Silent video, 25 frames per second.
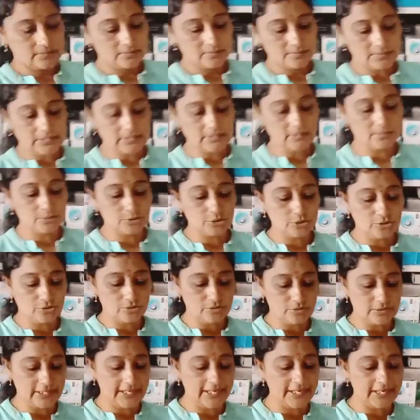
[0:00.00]
మనము
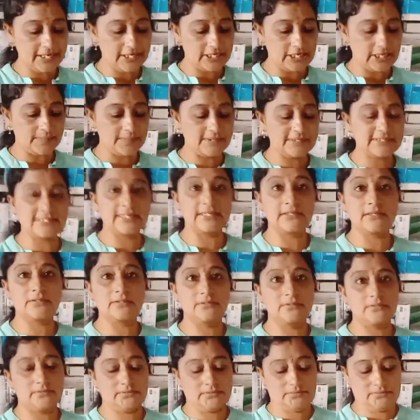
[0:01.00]
డైనింగ్ టేబుల్ సెట్
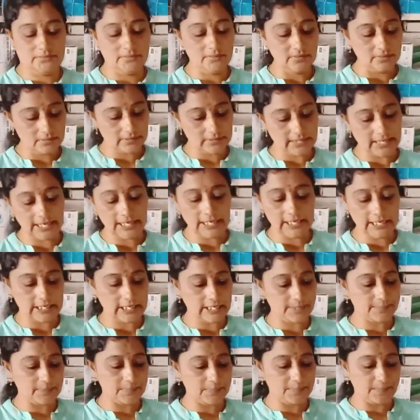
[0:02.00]
డైనింగ్
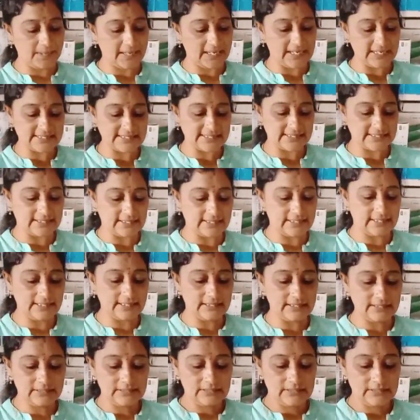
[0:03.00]
టేబుల్ పిక్కిల్ సెట్ అండి